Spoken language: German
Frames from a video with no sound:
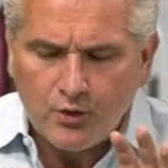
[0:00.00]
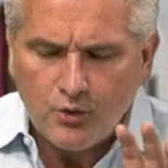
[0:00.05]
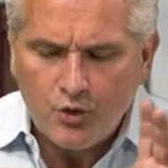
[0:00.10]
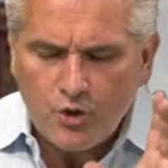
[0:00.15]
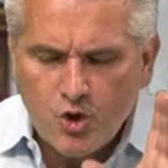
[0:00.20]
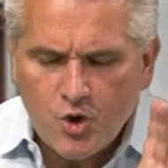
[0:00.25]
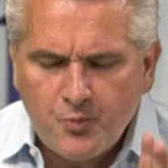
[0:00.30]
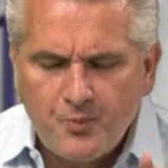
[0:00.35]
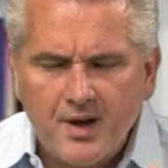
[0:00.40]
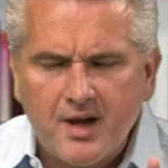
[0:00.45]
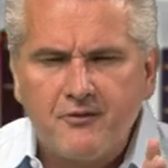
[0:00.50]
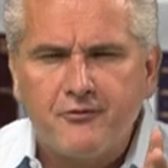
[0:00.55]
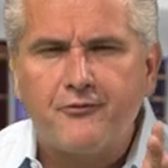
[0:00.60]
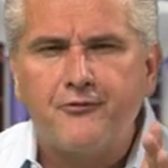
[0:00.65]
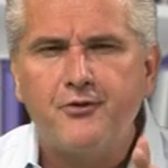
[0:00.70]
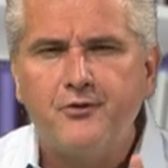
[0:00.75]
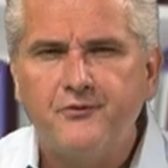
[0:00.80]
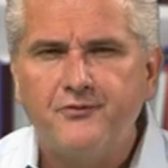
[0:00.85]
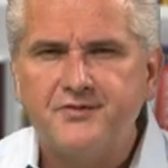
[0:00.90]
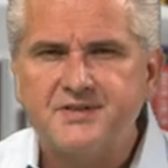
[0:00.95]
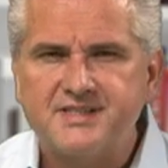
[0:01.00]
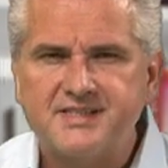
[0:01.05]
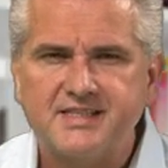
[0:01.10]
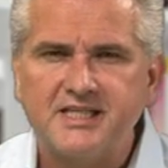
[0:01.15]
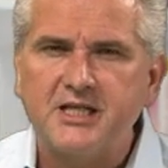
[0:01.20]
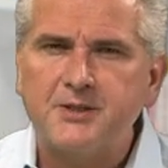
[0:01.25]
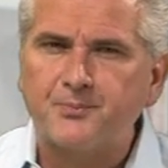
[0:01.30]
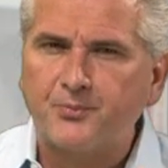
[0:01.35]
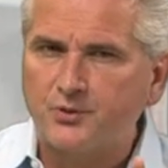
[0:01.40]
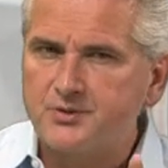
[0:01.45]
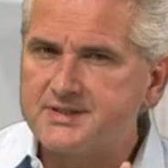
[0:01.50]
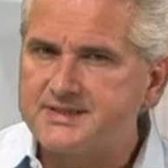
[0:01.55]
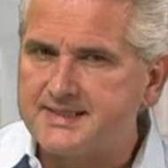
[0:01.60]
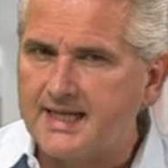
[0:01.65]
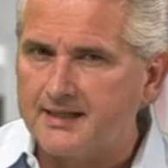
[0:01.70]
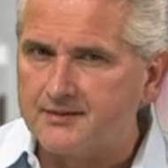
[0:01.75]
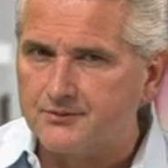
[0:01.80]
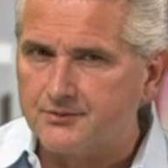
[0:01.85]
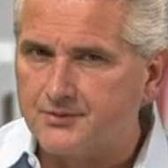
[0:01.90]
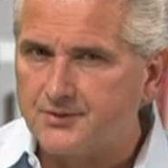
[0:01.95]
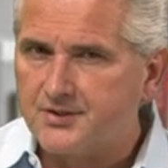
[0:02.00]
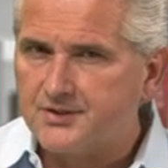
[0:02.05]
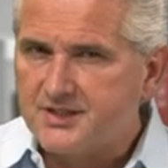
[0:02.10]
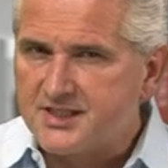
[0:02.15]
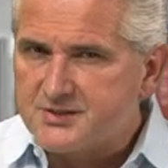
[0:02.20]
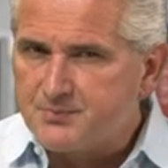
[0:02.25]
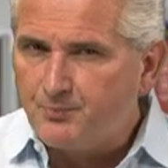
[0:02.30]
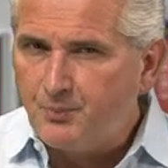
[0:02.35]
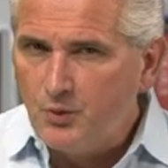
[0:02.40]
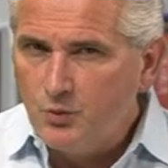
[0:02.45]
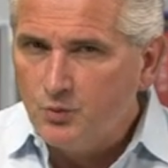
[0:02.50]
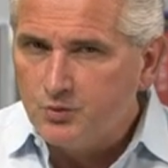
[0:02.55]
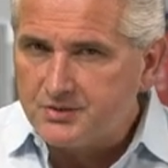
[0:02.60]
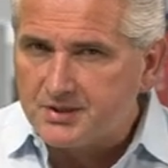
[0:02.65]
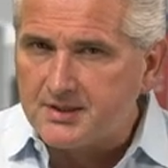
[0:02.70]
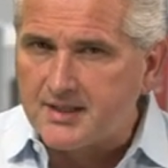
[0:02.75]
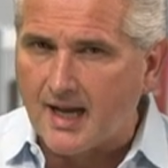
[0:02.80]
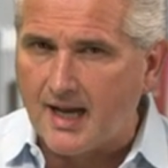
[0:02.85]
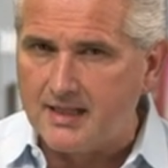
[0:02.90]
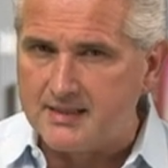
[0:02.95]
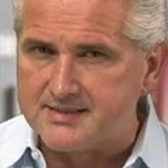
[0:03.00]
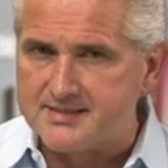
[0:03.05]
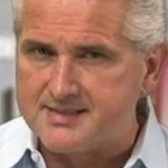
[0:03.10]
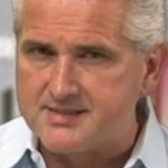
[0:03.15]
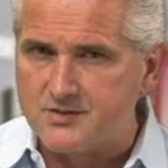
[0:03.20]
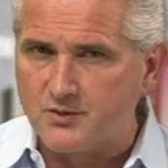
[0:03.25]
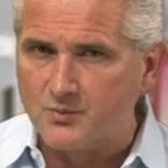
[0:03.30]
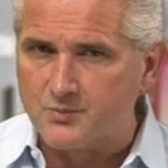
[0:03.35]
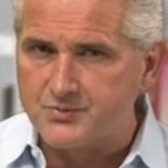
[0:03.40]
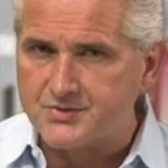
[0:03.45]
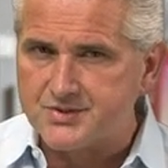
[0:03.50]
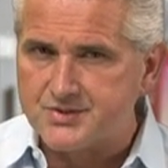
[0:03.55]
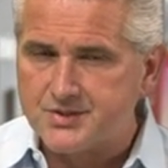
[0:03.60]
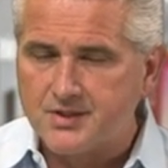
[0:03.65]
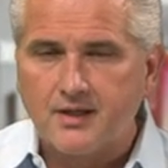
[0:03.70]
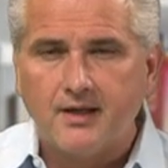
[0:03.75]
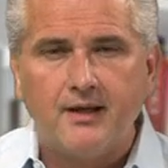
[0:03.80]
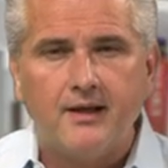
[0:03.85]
Über 50 Prozent des Blutkalziums